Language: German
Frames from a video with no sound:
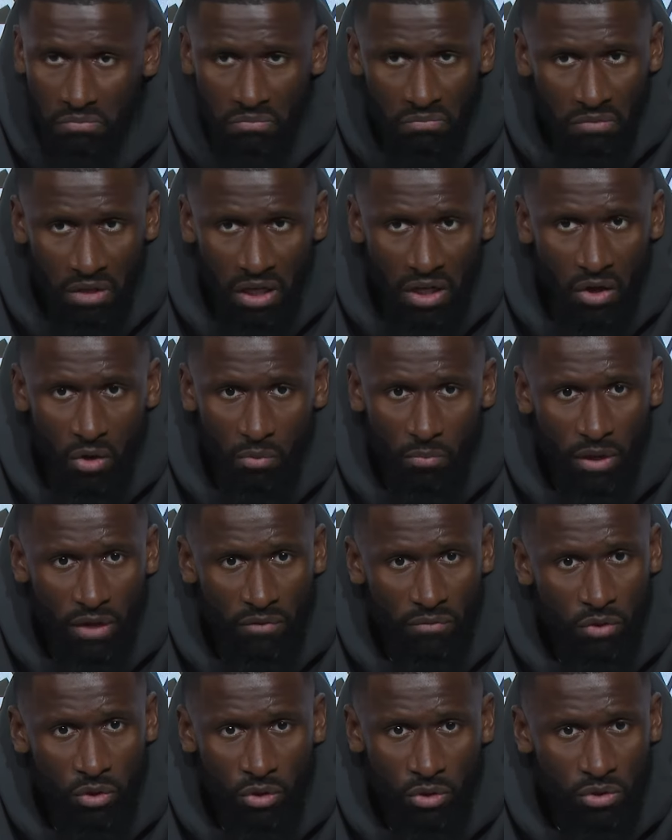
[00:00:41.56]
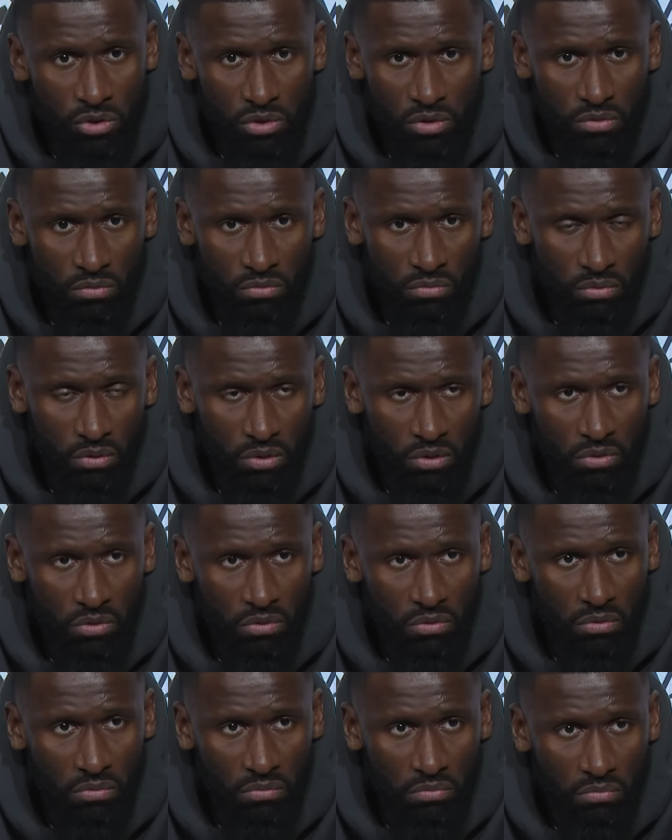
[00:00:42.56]
war kaum nervös,
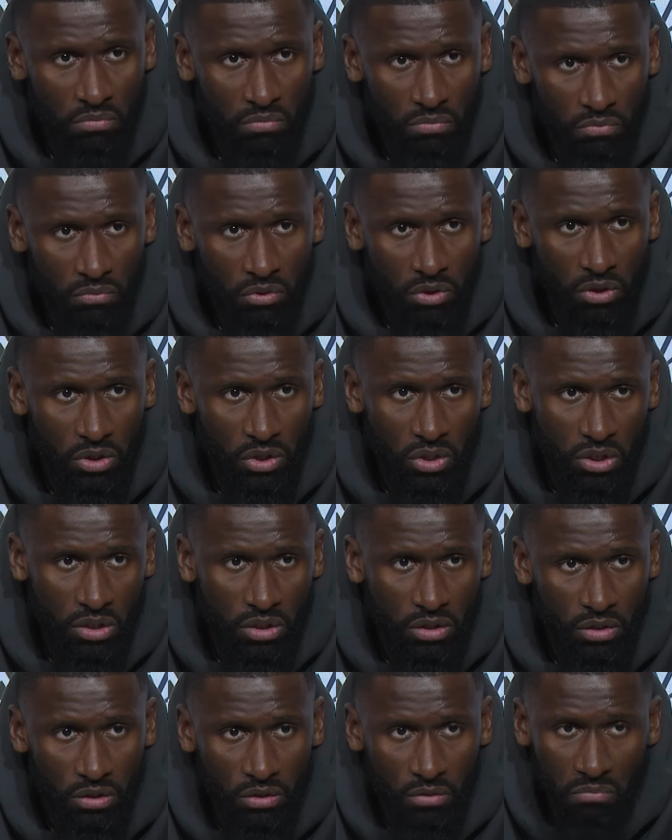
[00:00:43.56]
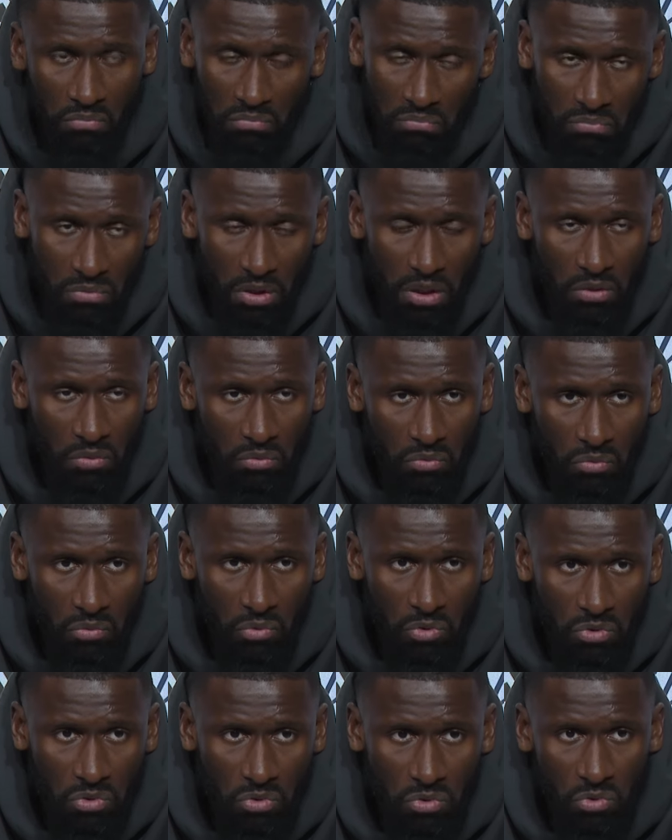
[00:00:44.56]
also wirklich äh, ja,
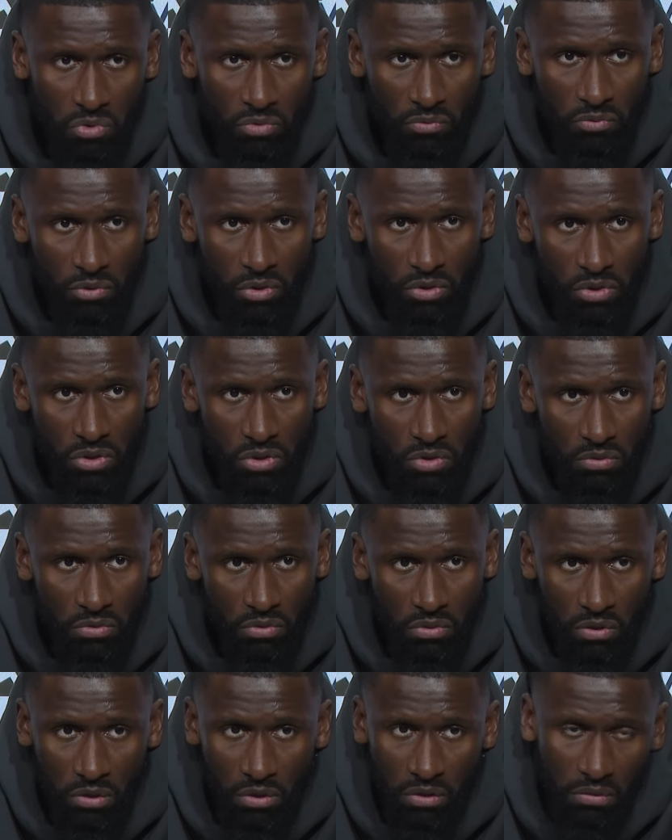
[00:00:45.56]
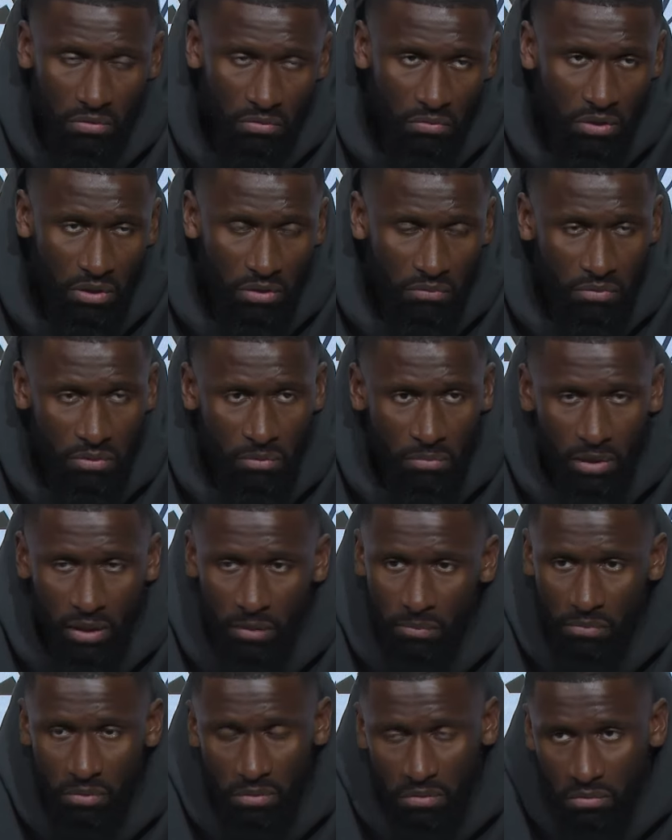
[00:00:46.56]
große Zukunft vor sich und äh, wenn er fit
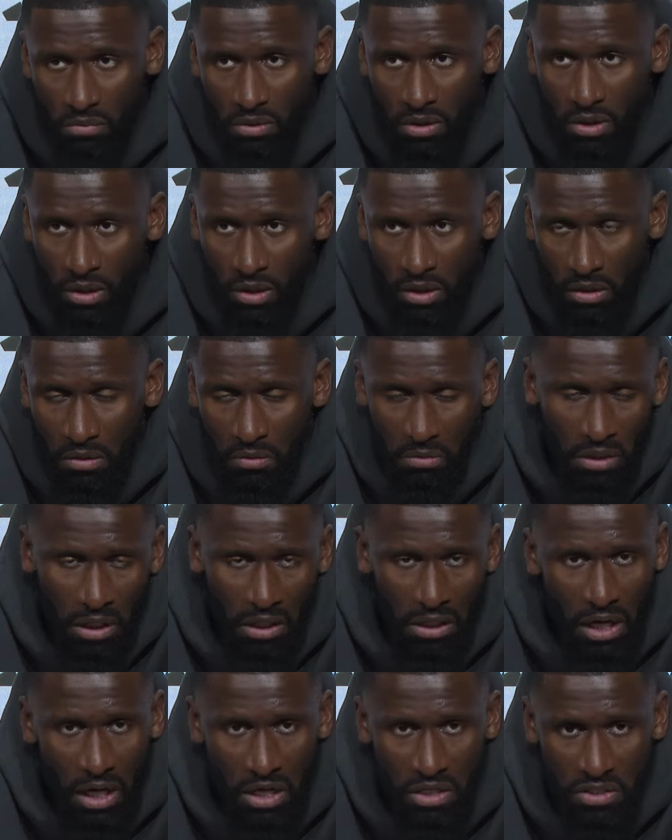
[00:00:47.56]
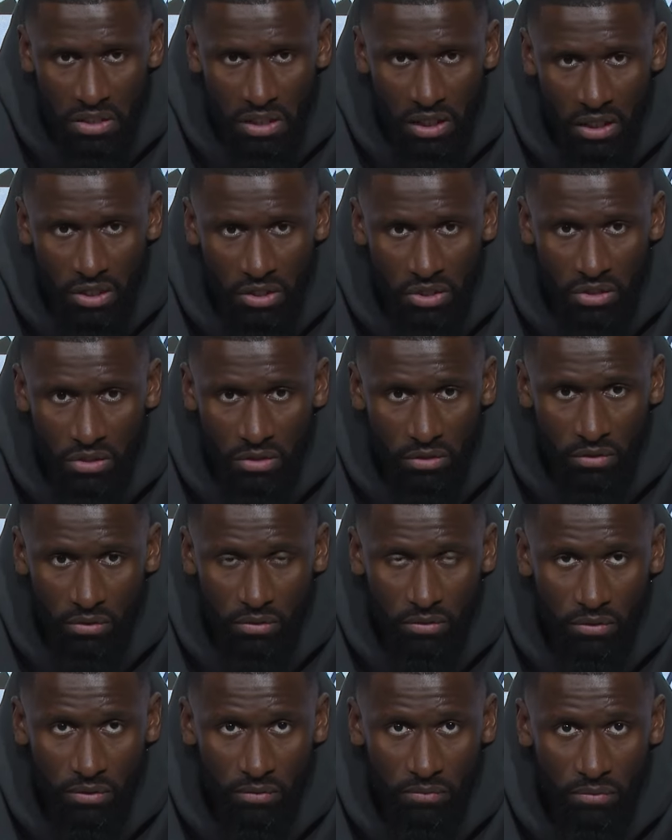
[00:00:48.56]
bleibt, kann er alles erreichen,
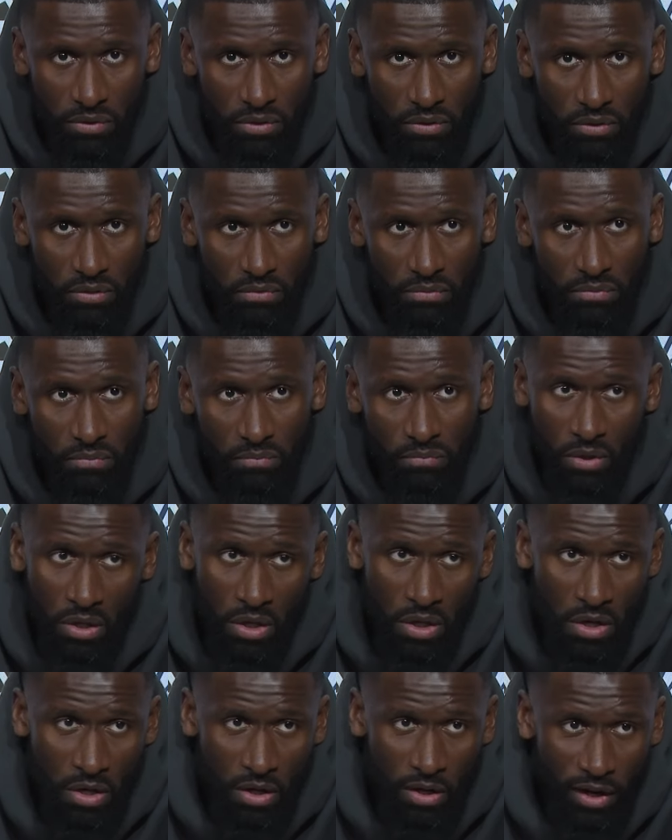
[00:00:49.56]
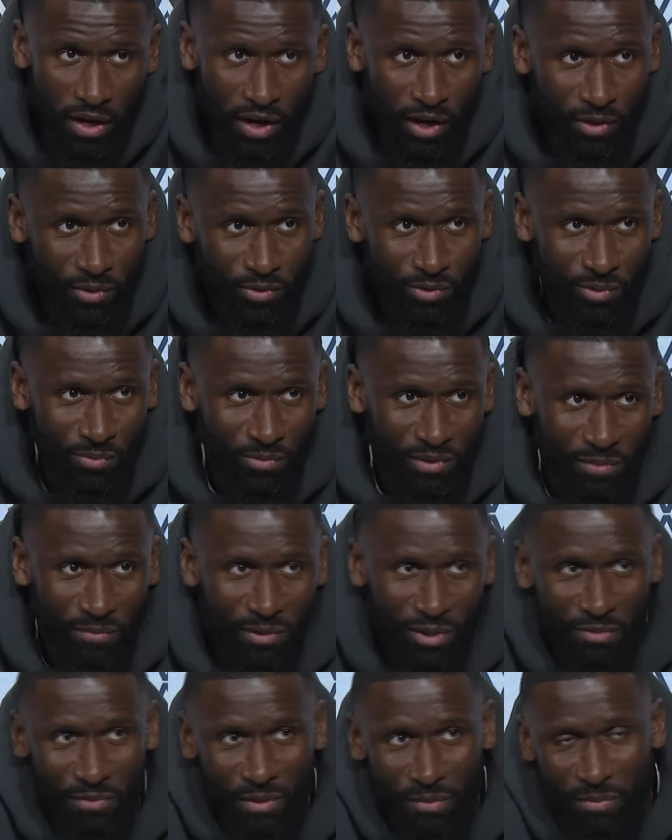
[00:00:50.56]
definitiv. Ja, zum
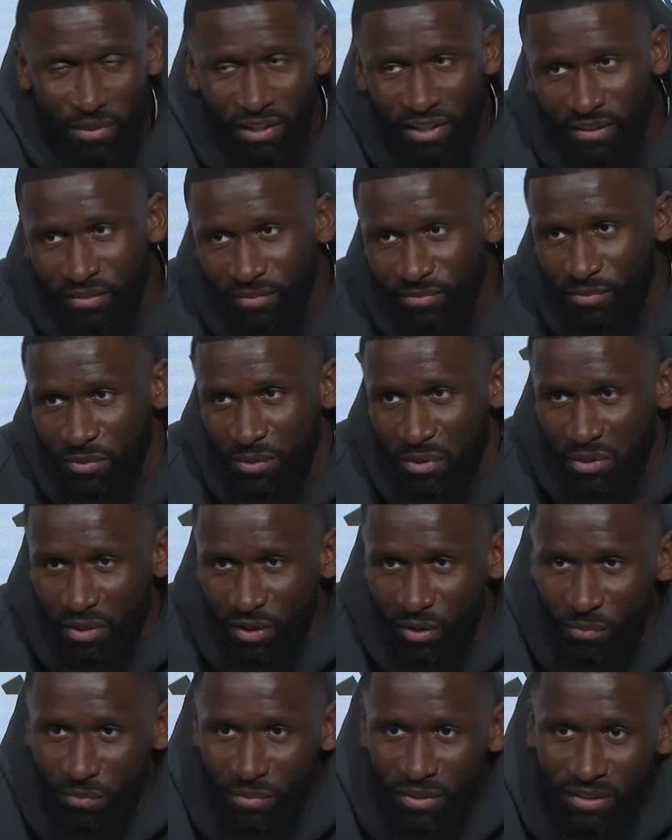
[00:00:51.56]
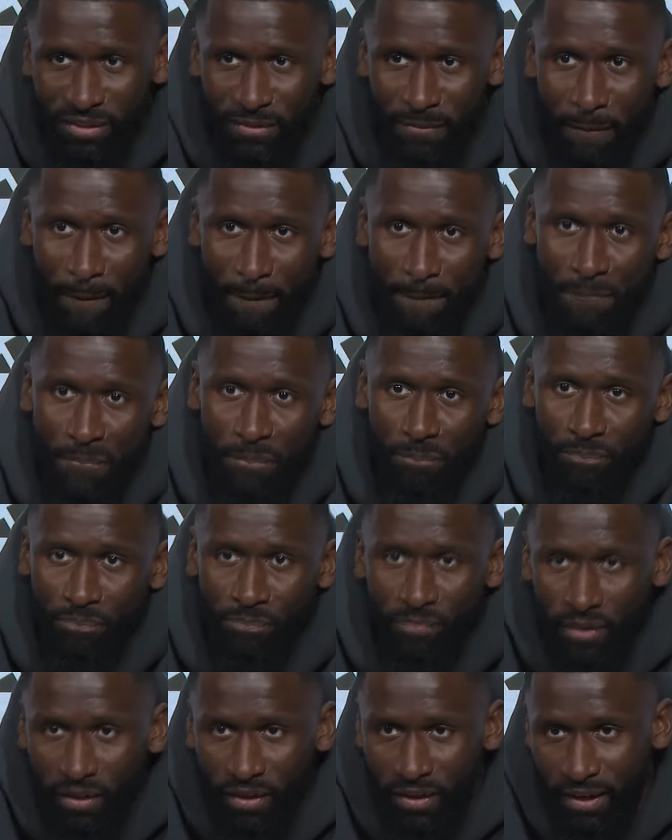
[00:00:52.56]
Thema Spielplan. Ich glaube,
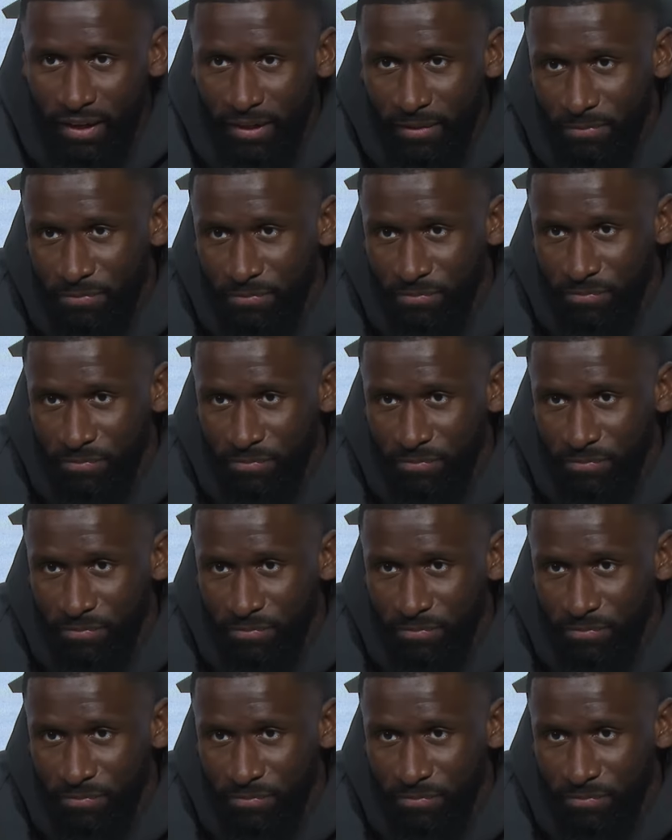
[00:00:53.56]
ja,